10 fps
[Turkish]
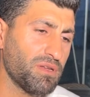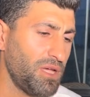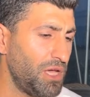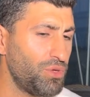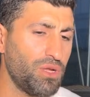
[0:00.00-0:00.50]

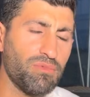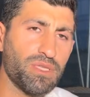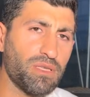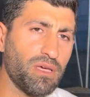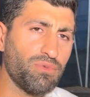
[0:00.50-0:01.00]
En
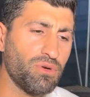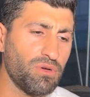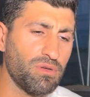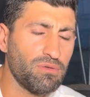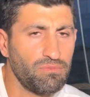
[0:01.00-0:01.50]
önemlisi de bu.
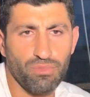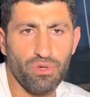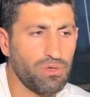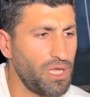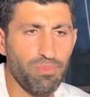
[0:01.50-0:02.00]

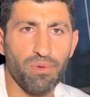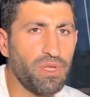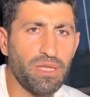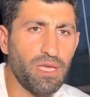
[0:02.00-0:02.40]
Buyur yapabilen